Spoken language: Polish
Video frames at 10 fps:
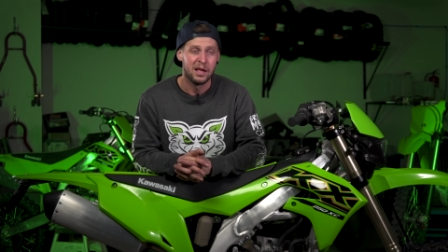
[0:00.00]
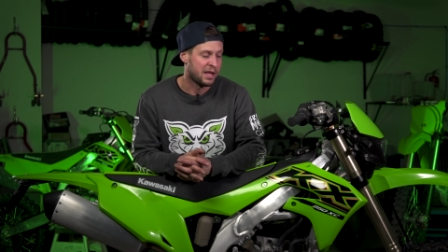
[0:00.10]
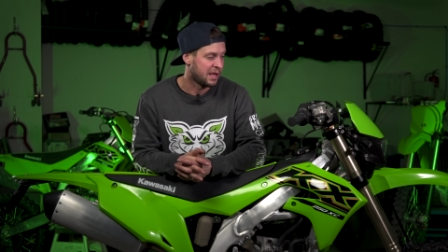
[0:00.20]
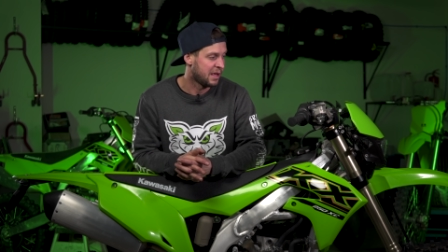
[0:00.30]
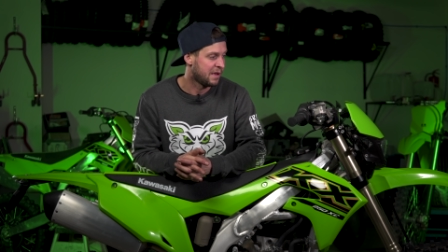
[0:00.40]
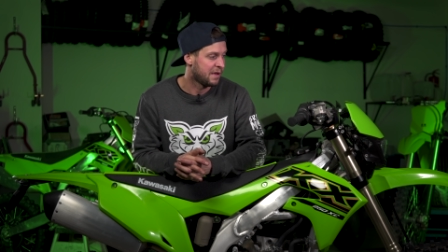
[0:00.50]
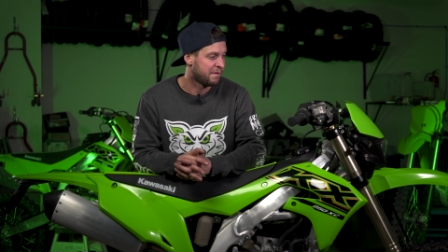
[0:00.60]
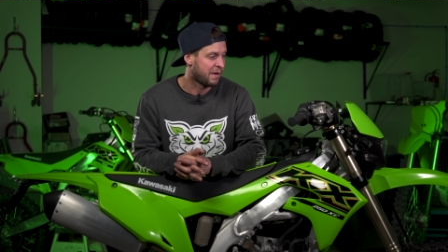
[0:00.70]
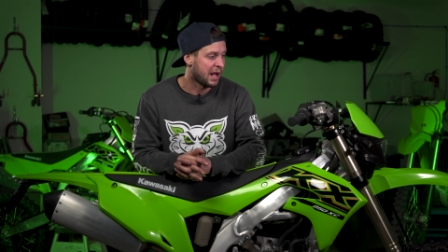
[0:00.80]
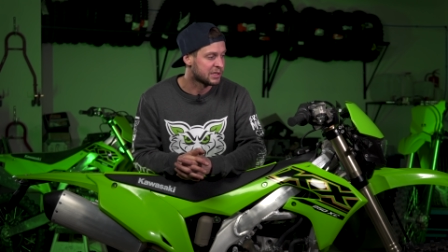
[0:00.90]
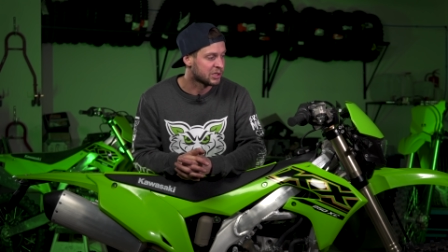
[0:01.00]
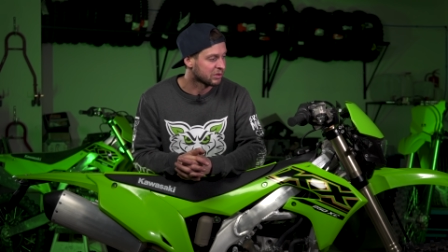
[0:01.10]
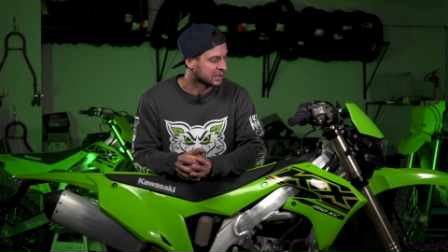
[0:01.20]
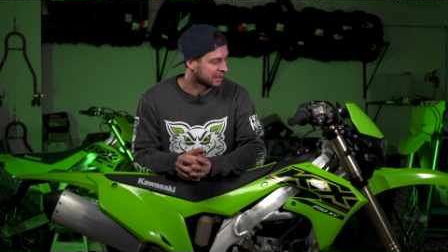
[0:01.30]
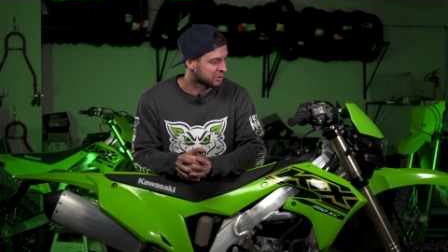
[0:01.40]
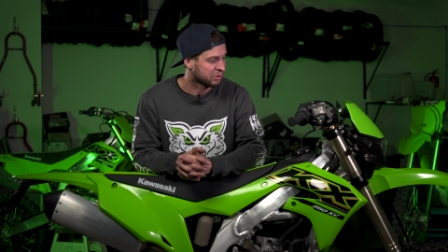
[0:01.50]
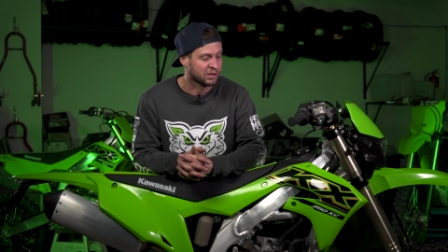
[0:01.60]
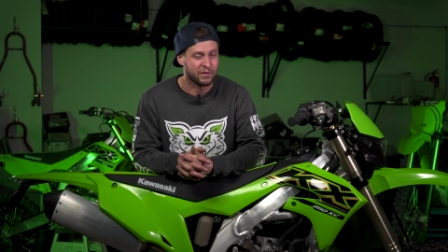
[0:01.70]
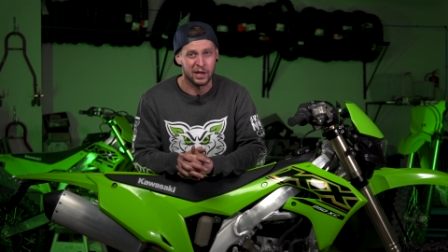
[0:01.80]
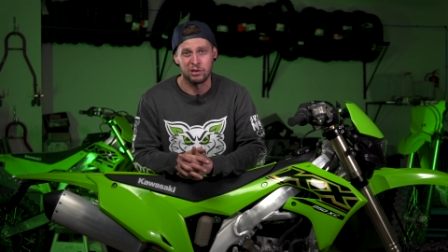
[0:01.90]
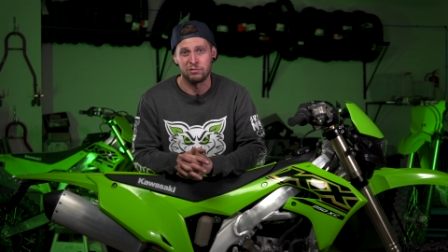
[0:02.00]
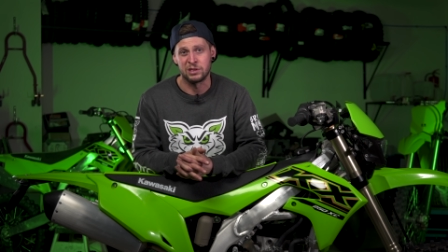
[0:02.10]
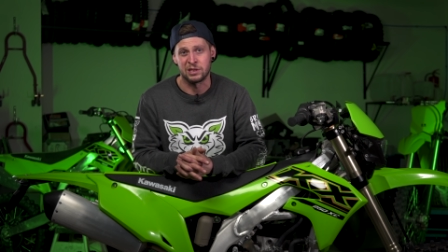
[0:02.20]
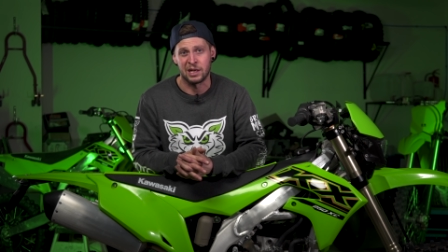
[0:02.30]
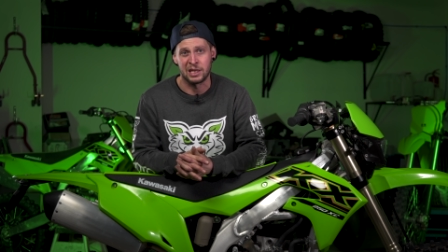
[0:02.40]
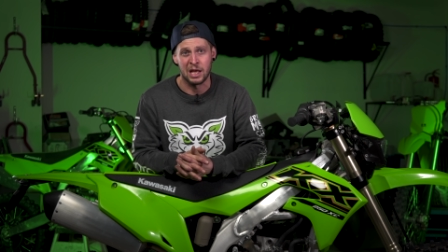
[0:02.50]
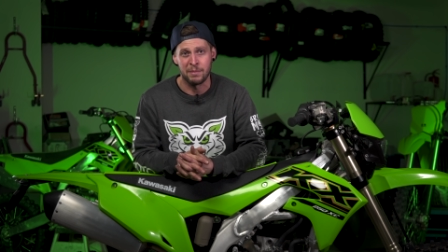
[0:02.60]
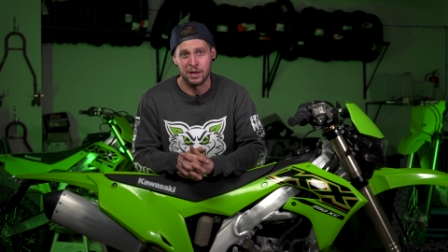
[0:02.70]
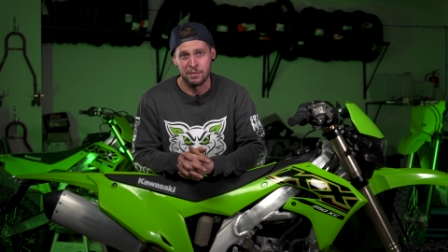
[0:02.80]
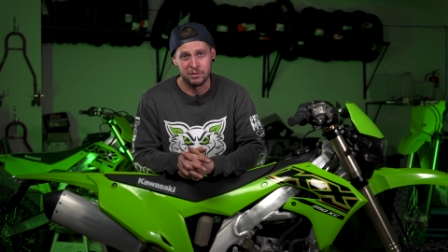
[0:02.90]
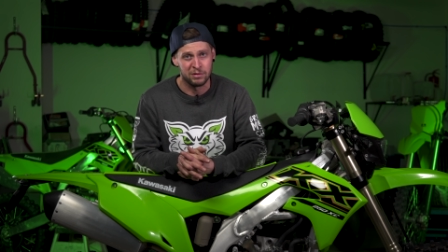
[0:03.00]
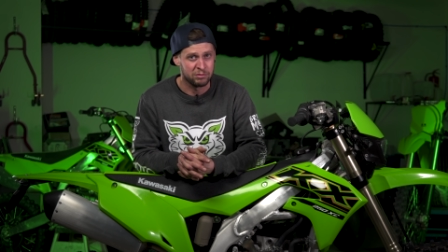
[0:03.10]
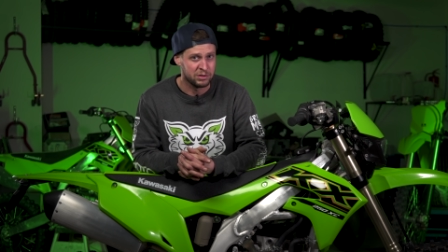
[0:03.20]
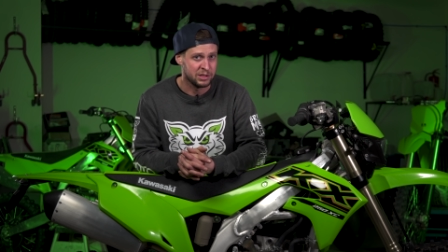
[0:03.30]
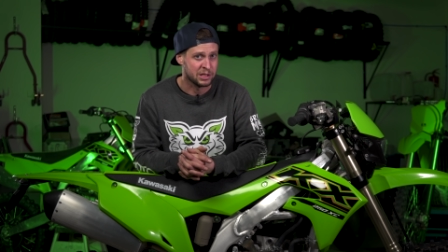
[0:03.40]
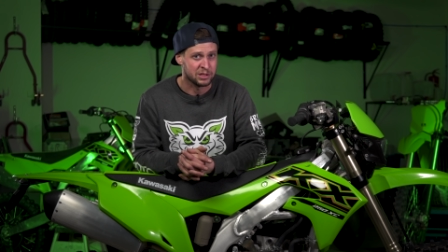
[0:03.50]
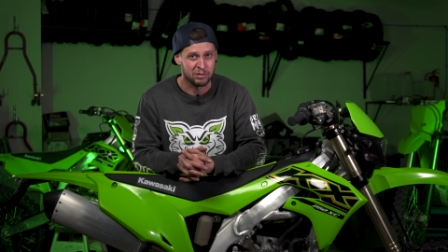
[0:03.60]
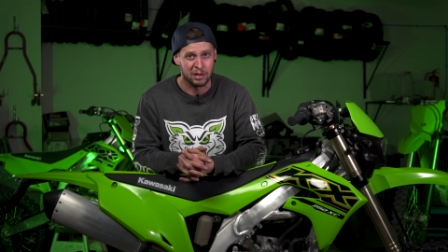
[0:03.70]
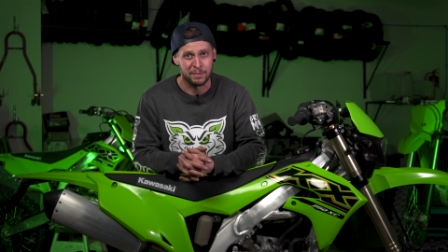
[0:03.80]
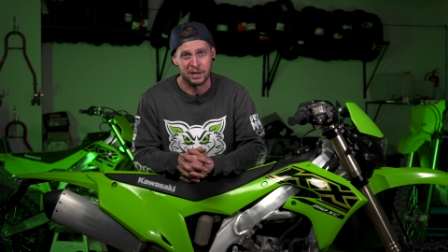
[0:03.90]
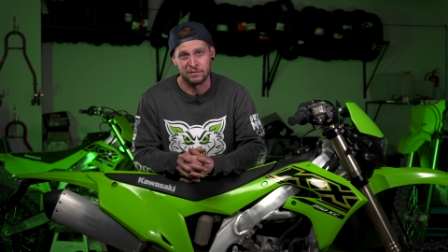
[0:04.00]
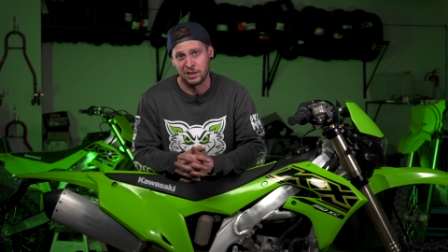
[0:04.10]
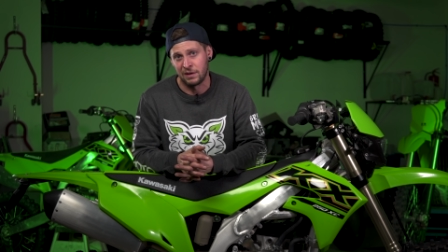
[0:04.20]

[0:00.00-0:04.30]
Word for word: E, walczą tam z Husqvarną czy z KTM-em, różnice są naprawdę